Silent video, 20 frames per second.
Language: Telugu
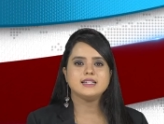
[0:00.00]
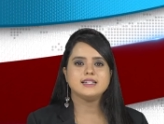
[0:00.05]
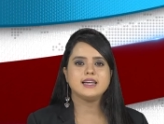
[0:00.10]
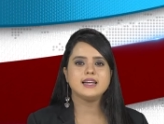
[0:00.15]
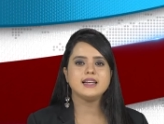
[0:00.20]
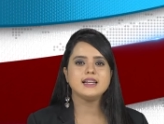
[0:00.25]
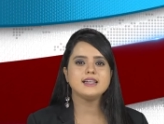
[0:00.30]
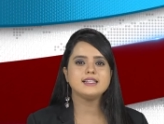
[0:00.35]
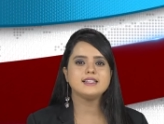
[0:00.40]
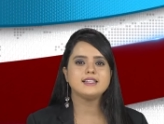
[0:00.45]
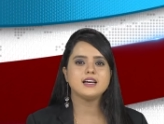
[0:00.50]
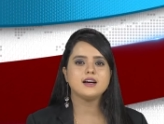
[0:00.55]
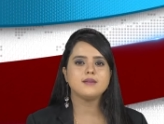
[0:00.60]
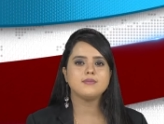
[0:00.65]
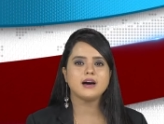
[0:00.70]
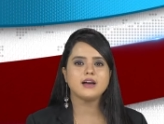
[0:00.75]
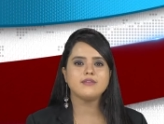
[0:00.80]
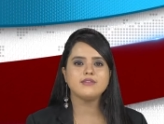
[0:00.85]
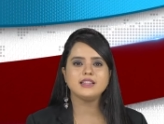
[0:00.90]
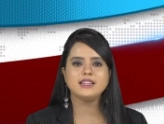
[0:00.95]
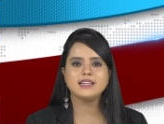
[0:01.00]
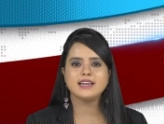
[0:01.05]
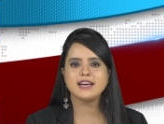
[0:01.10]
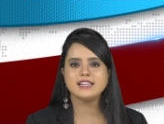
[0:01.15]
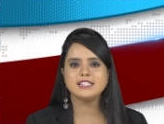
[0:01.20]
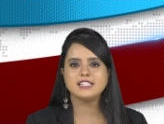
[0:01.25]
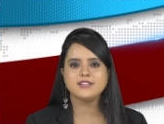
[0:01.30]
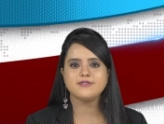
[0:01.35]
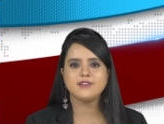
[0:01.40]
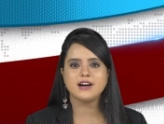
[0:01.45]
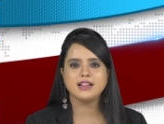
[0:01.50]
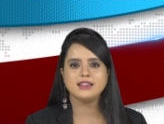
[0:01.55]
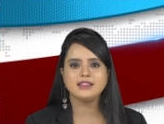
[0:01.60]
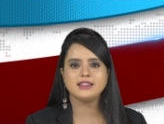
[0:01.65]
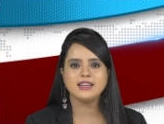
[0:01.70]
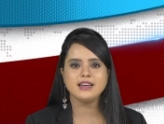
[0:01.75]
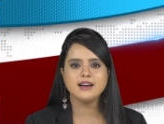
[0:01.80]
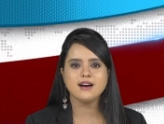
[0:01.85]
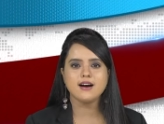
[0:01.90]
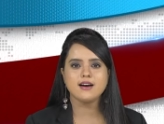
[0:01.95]
ఢిల్లీ సీఎం అరవింద్
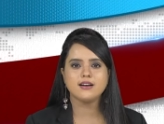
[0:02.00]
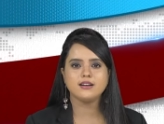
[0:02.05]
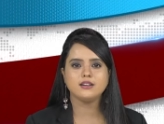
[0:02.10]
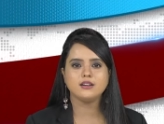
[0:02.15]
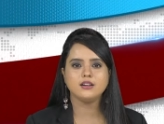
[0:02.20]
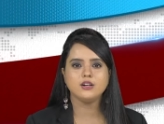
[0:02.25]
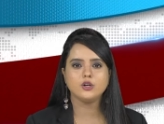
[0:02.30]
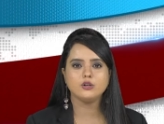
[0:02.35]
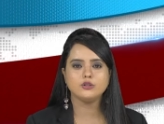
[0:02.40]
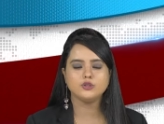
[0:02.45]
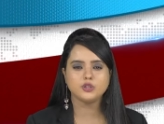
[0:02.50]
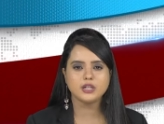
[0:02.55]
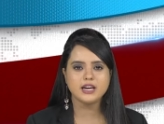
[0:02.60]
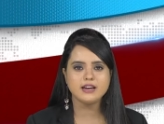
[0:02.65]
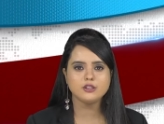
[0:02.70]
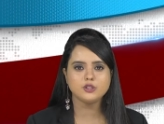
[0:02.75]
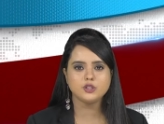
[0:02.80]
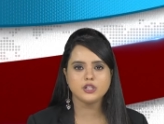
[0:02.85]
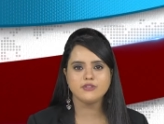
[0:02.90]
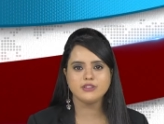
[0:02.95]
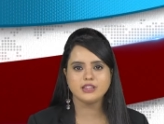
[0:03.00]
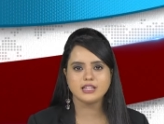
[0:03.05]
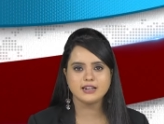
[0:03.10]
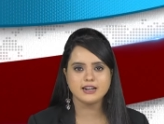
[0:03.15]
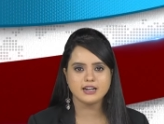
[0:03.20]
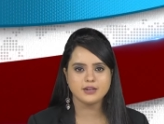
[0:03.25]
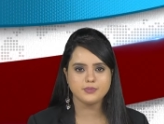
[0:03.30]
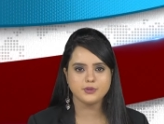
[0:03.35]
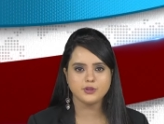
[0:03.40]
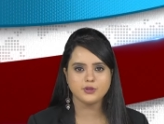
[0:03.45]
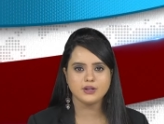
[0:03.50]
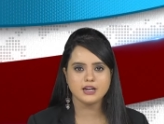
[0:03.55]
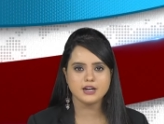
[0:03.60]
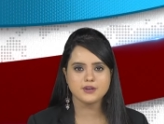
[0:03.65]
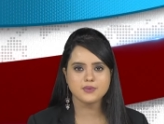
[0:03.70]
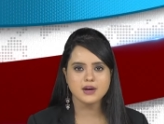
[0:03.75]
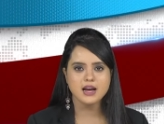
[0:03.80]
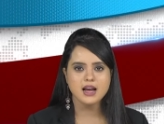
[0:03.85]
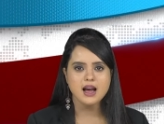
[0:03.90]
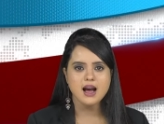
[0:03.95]
కేజ్రీవాల్ తీహార్ లో జైలు జీవితం
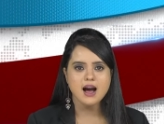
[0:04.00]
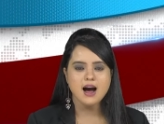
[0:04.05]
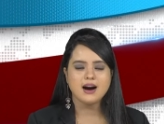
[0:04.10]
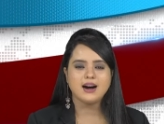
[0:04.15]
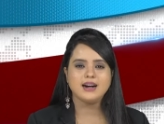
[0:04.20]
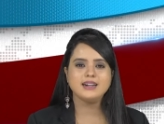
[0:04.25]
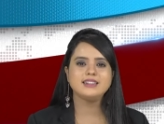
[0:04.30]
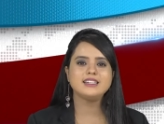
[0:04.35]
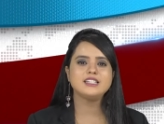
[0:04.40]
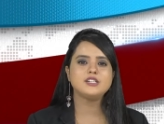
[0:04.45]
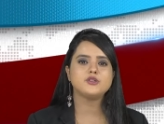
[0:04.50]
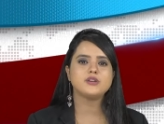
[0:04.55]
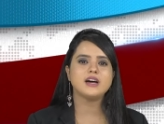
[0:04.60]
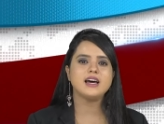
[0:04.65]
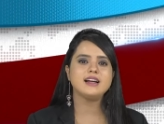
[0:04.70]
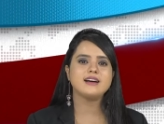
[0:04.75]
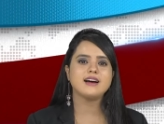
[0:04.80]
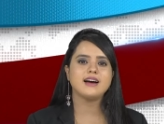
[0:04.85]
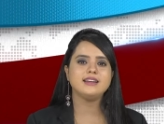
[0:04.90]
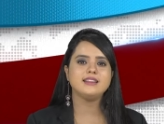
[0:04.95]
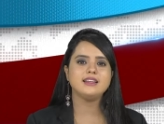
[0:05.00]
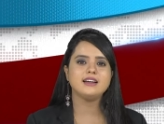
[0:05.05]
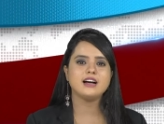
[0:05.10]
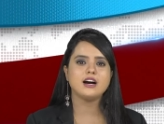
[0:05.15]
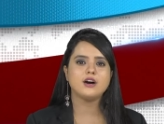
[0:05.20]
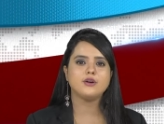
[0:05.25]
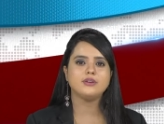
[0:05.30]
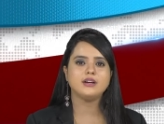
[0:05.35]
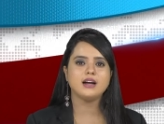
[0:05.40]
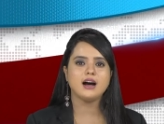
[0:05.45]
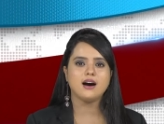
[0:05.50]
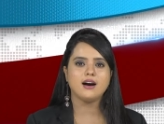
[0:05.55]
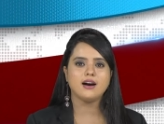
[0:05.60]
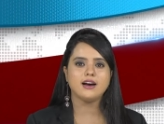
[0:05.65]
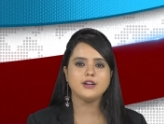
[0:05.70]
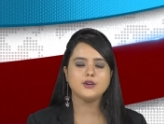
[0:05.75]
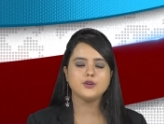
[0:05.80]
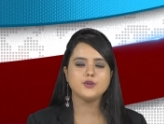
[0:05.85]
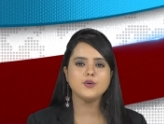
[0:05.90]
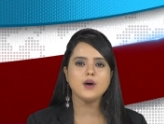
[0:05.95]
గడుపుతున్నారు అండర్ ట్రయల్ ఖైదీగా ఉన్న
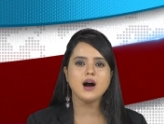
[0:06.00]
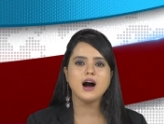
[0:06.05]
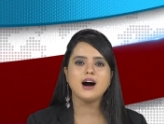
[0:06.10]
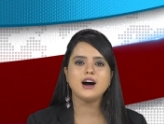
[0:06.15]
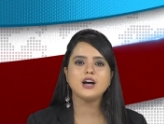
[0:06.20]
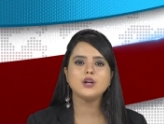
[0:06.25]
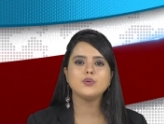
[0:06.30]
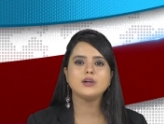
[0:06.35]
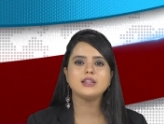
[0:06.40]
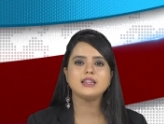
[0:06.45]
ఆయనకు ఆరు